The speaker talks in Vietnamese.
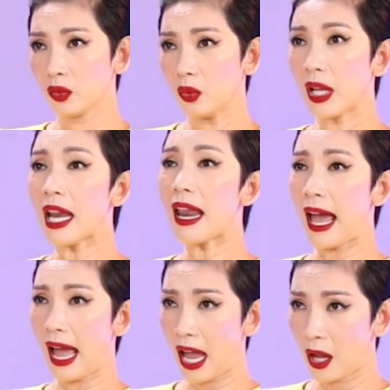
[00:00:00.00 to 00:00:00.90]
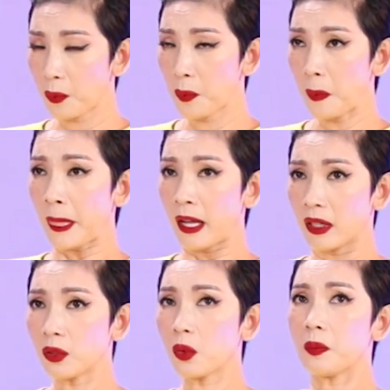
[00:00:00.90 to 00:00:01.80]
tôi thấy lạ
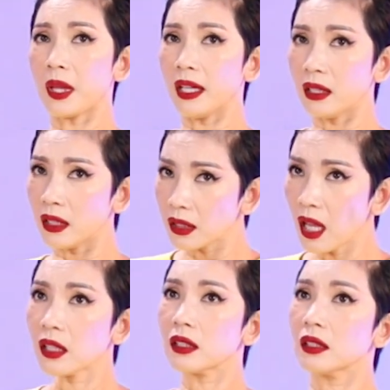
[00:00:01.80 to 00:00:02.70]
và tôi cũng thấy tức